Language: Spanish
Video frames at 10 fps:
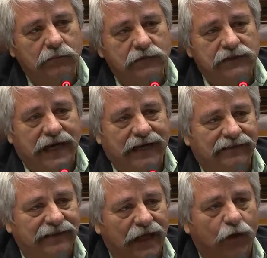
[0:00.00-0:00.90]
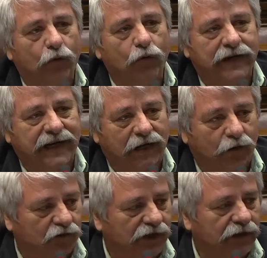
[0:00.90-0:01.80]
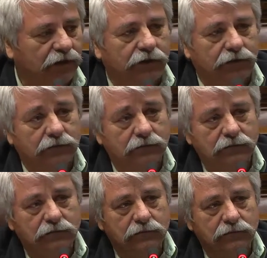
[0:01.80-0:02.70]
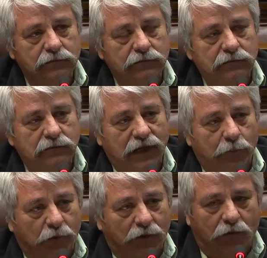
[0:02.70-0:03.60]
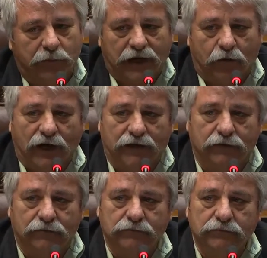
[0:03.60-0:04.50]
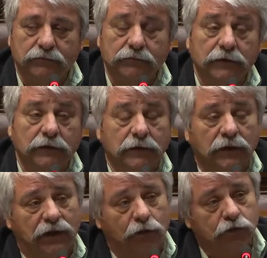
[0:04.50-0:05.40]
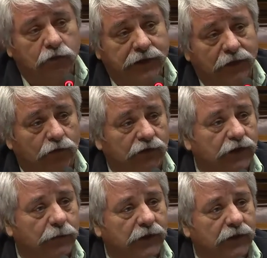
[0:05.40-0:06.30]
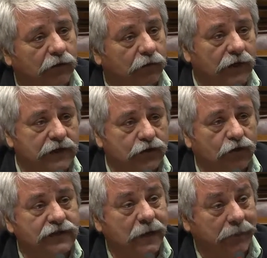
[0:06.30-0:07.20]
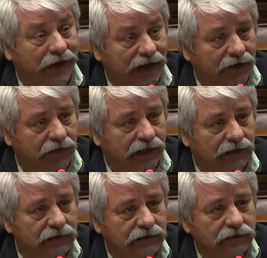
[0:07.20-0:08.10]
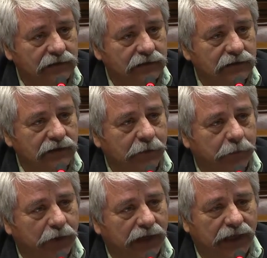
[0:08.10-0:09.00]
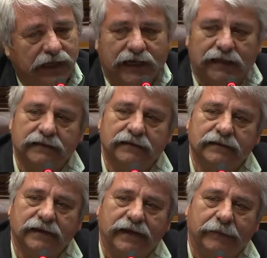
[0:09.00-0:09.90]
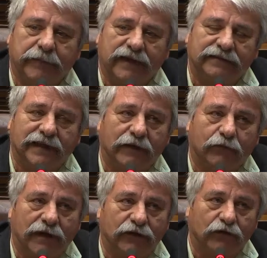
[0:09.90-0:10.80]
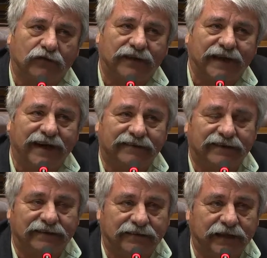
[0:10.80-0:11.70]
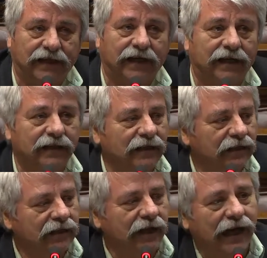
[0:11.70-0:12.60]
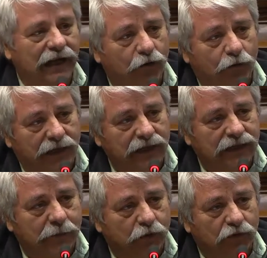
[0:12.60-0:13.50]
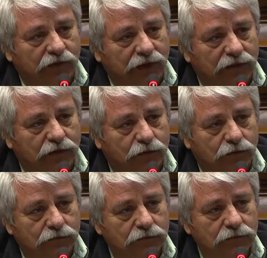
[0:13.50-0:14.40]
realizado un genocidio del pueblo paraguayo. Y uso genocidio porque no encuentro otra palabra que pueda expresar cuando se asesina al 90%